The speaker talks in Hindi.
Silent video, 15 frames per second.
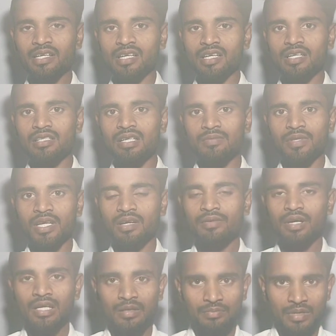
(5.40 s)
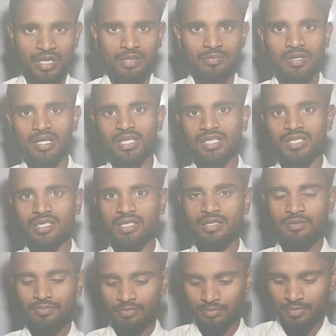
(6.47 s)
ईयर के एग्ज़ाम देने वाले हैं मैथमेटिक्स के
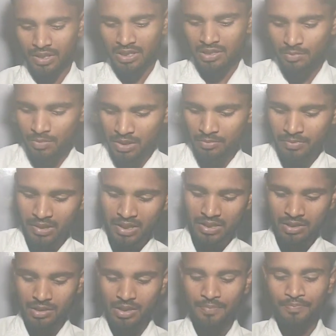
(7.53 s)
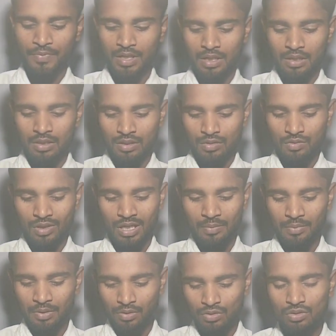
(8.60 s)
बी मैथमेटिक्स के सो यहाँ
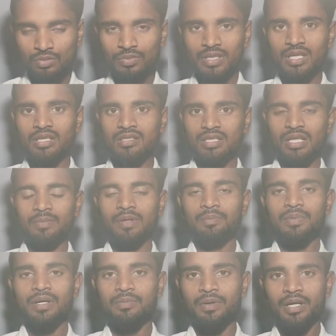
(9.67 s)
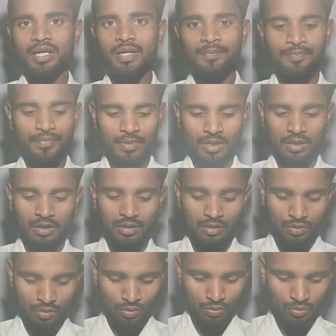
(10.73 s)
पर दोस्तों मेरे सामने पेपर है
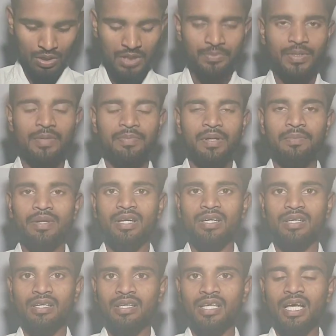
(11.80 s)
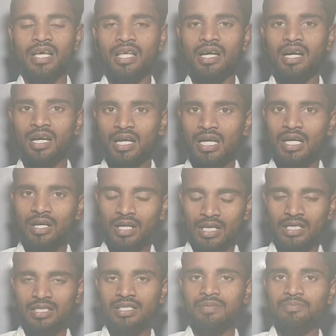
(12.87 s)
तो इस पेपर में क्या क्या आया है
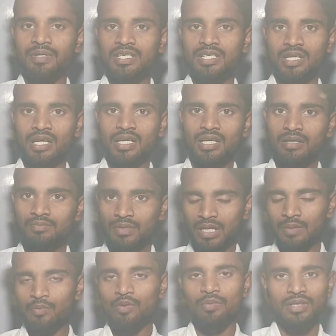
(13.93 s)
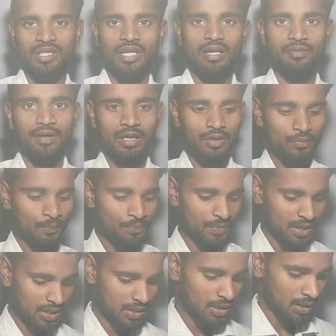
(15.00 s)
कैसे प्रश्न आए हैं मैं आपको बताने वाला हूँ
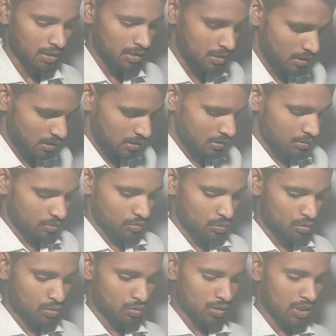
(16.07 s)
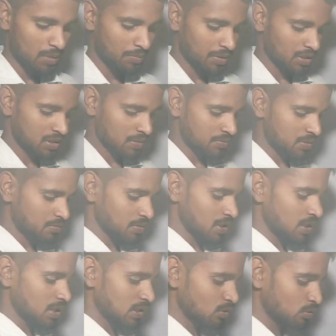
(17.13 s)
ठीक है तो दोस्तों यहाँ पर सबसे
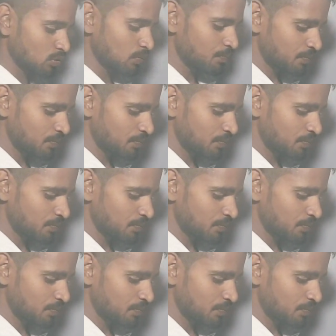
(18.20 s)
पहले तो